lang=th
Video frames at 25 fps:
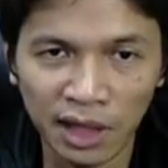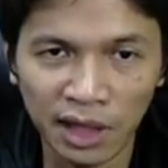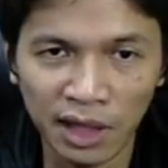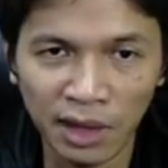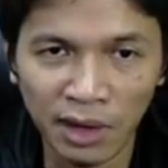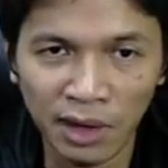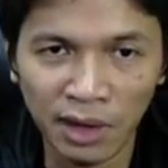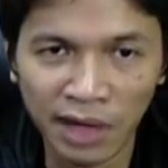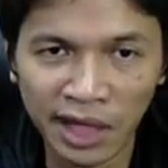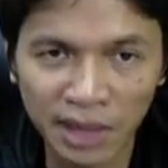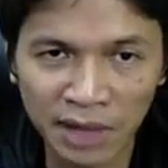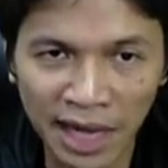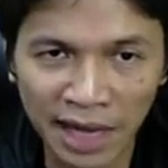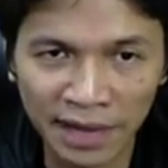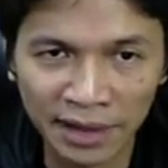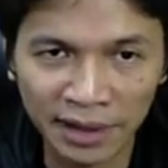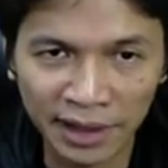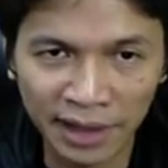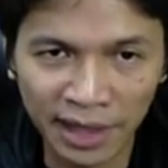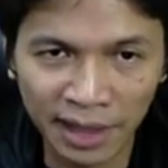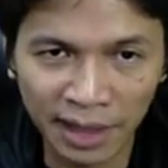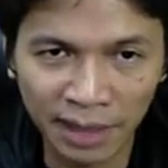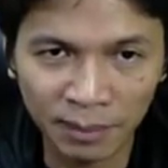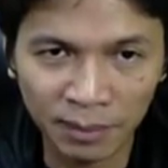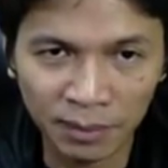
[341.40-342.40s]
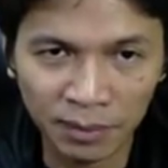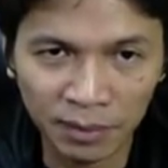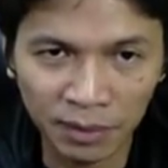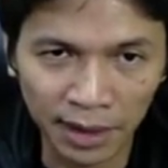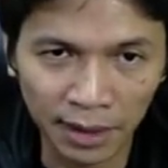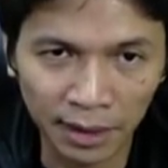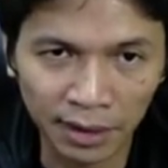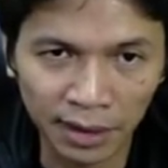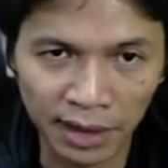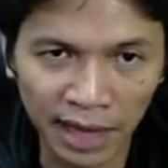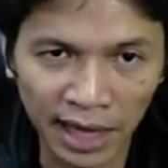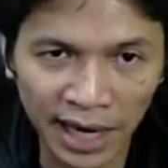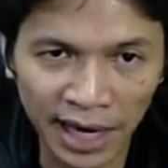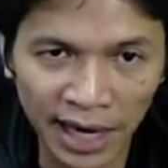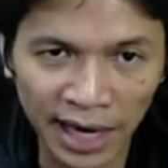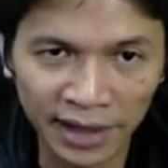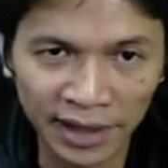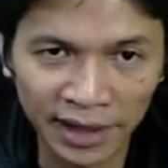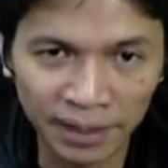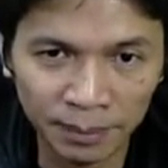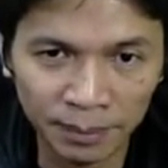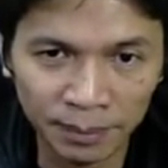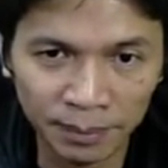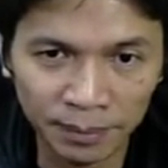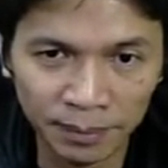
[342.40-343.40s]
แล้วให้เราดันนะครับ ไปทางฟ้า
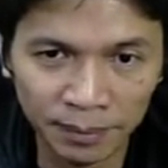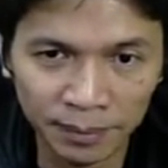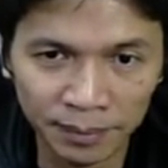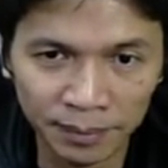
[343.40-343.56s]
นะครับ